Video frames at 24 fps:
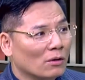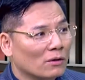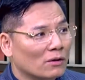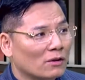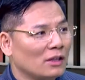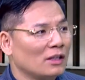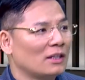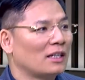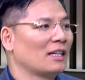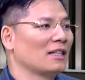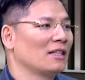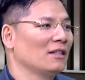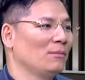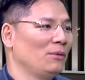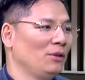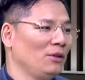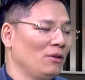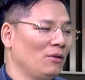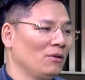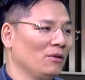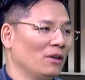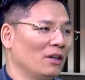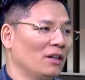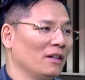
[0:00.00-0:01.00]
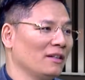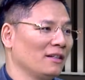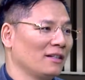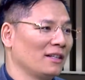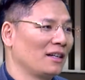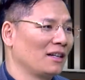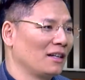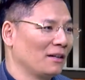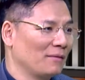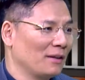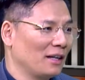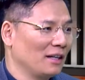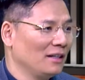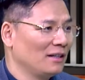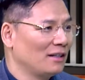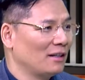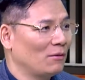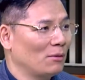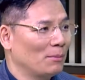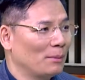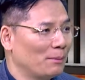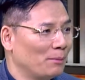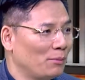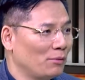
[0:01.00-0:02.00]
至于他是不是拥有二十三个房地产，
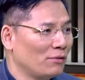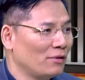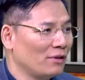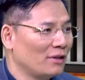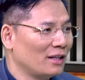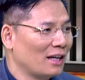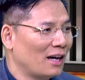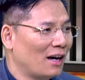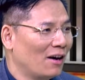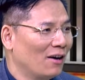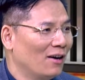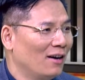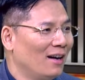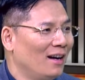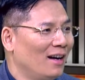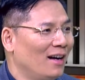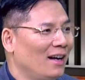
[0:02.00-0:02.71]
我们不知道。